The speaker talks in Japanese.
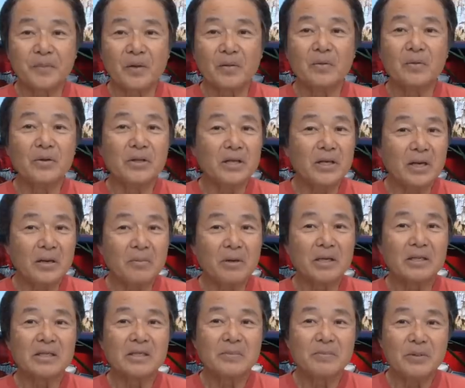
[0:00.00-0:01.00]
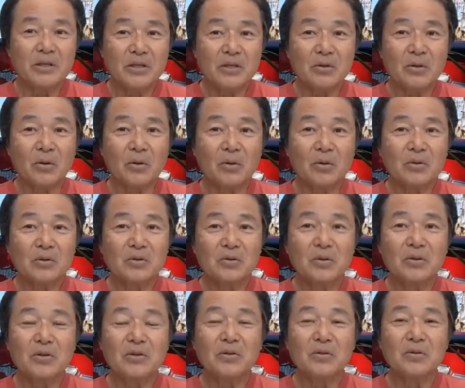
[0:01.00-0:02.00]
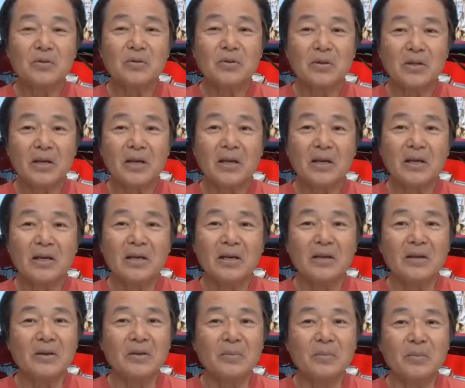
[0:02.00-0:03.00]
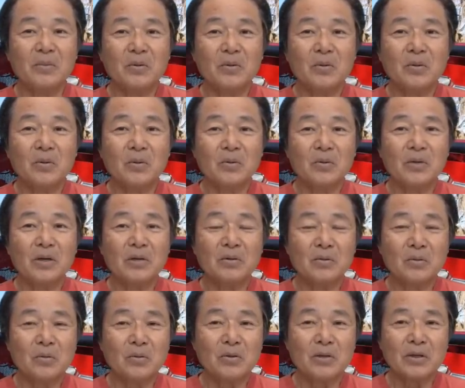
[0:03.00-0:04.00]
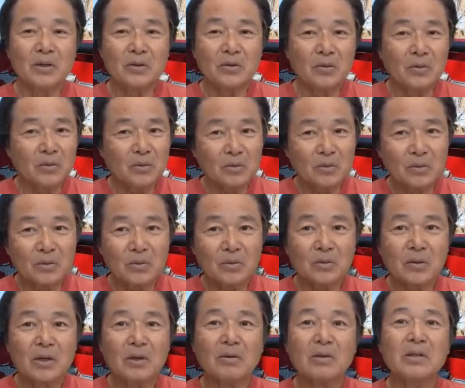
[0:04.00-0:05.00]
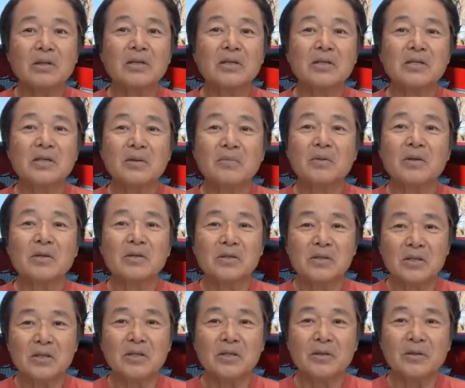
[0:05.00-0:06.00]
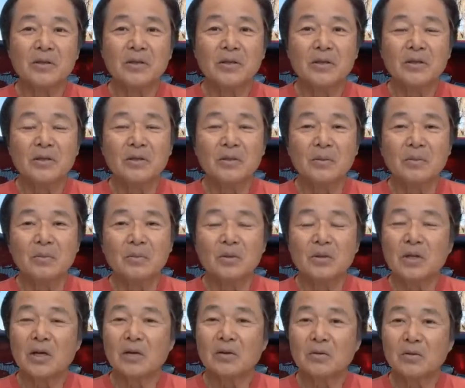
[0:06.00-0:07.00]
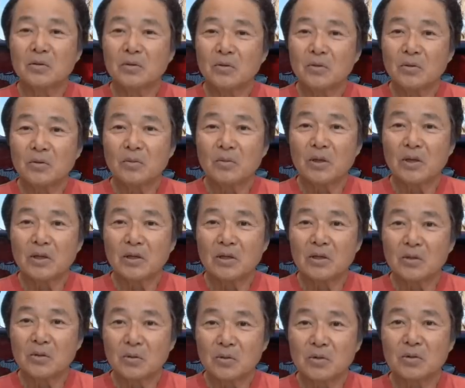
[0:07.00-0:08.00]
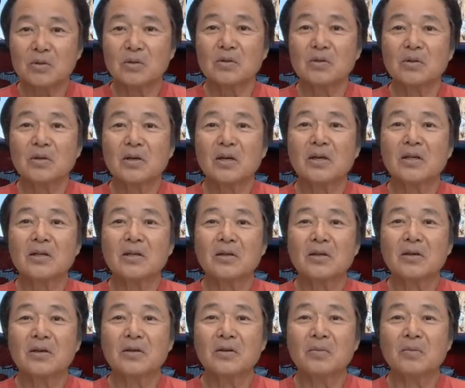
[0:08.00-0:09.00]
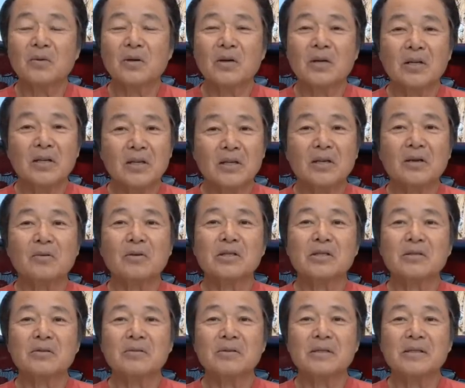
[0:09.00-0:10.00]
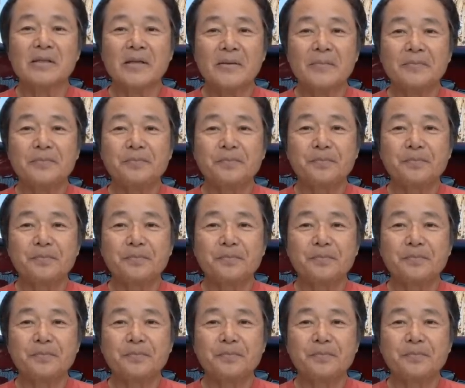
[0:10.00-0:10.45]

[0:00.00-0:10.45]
振り幅、スピード、それによってもうルアーの動きがどんどんどんどん変わっていっちゃいますし、もうタックルの組み方一つ変えただけでもかなり変わっちゃうんですね。